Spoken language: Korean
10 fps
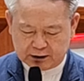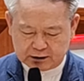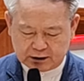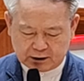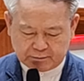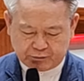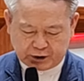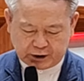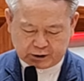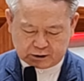
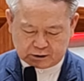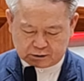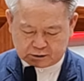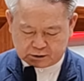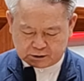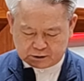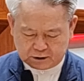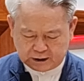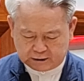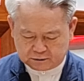사람들이
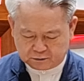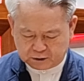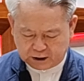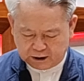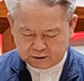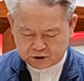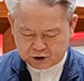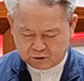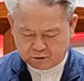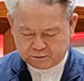그를 따르도다
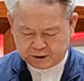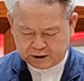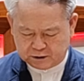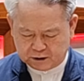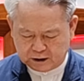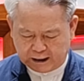처음에는